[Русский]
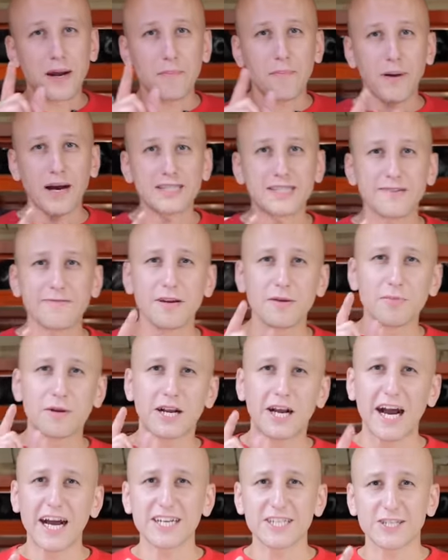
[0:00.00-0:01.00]
обрабатываем
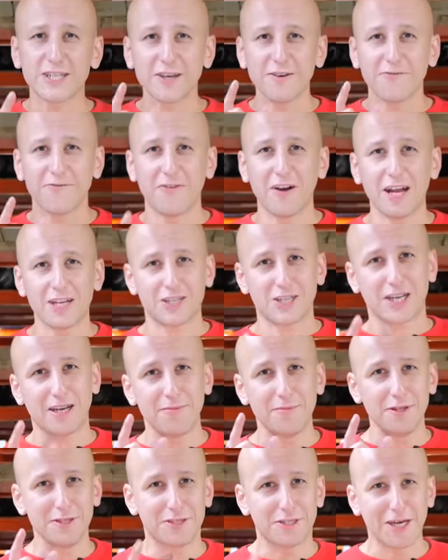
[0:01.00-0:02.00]
каждый ваш
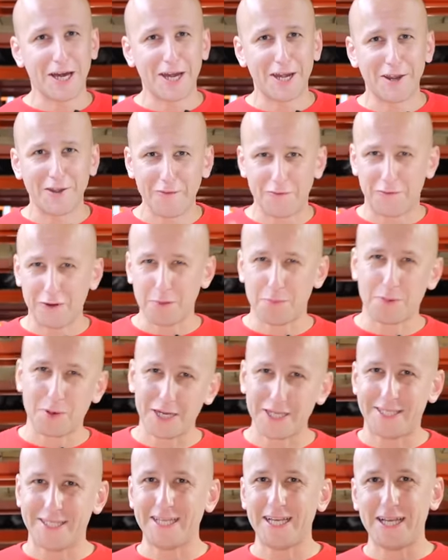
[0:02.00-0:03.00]
комментарий. Вы
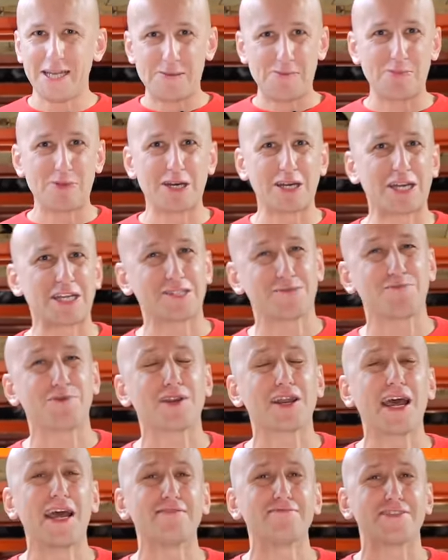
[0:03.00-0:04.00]
просили, мы
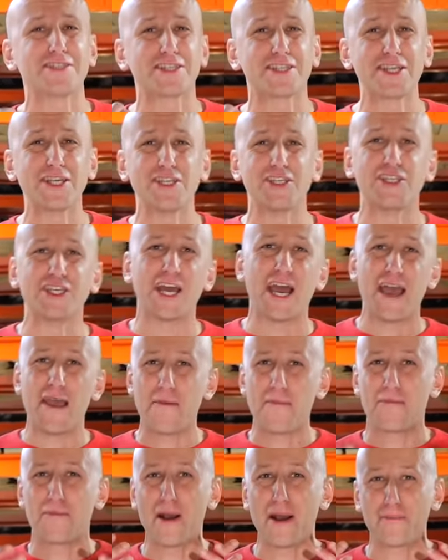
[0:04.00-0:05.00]
разбираем,
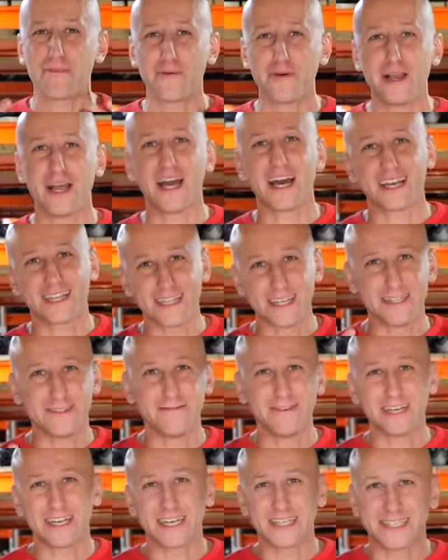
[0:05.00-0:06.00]
встречаем популярный
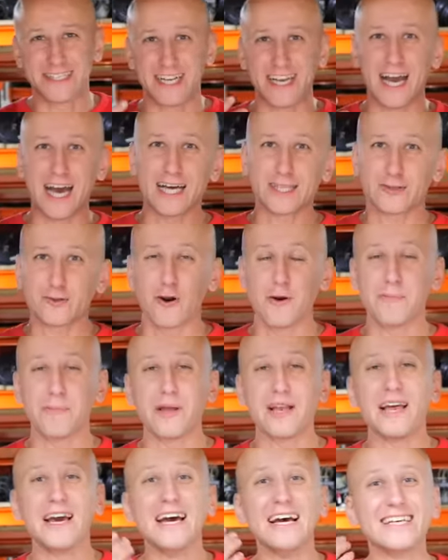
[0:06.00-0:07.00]
двигатель от
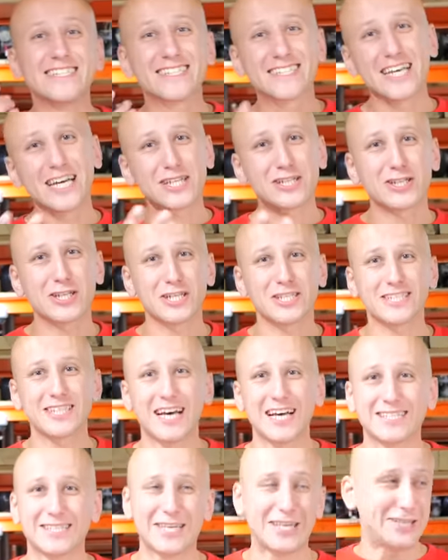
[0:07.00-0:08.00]
Opel
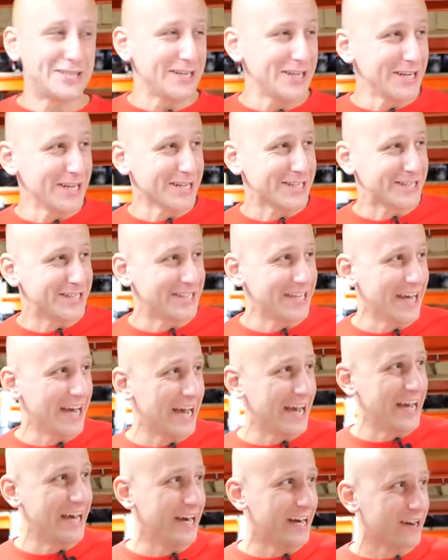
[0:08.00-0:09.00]
Z16
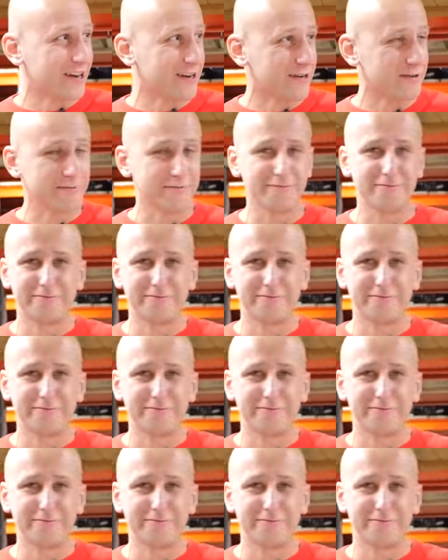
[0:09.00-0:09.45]
XER.